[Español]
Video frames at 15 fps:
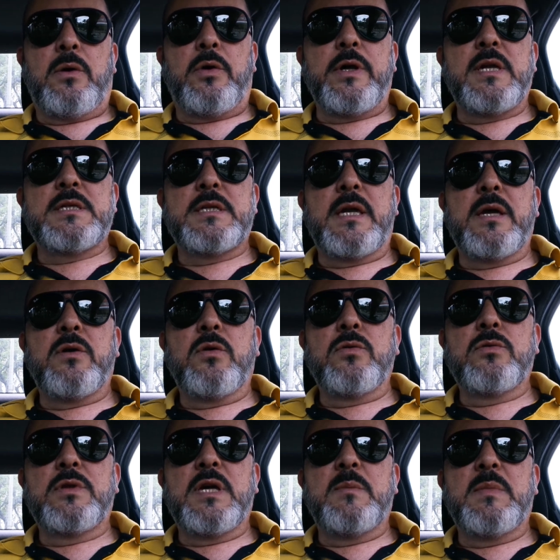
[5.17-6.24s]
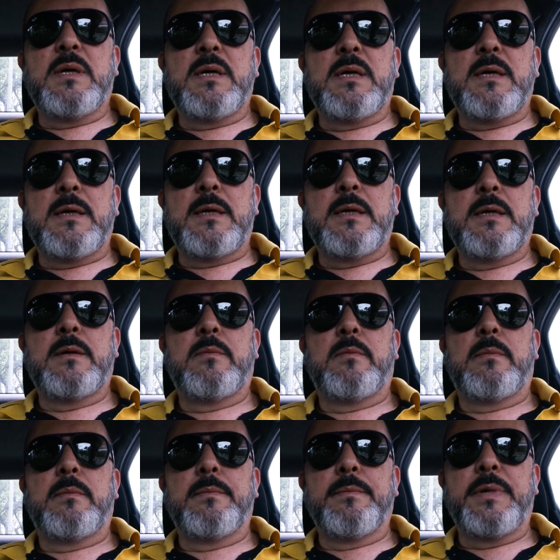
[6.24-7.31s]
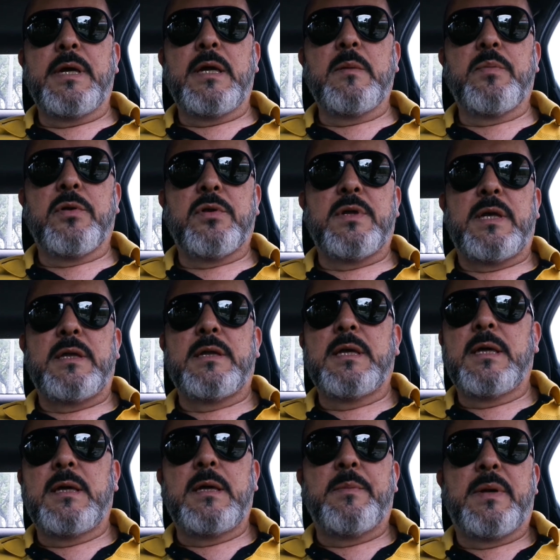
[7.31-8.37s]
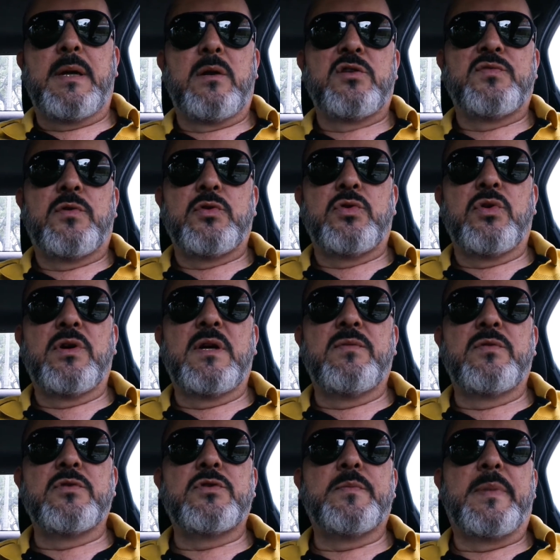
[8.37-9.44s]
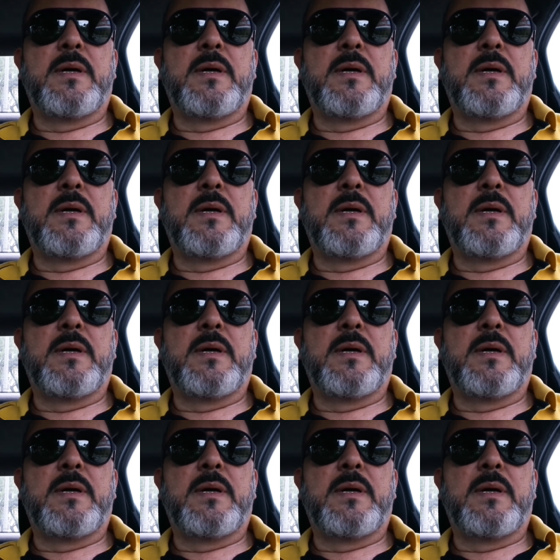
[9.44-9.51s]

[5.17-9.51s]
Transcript: Hoy les traigo un tema bien importante para los fotógrafos,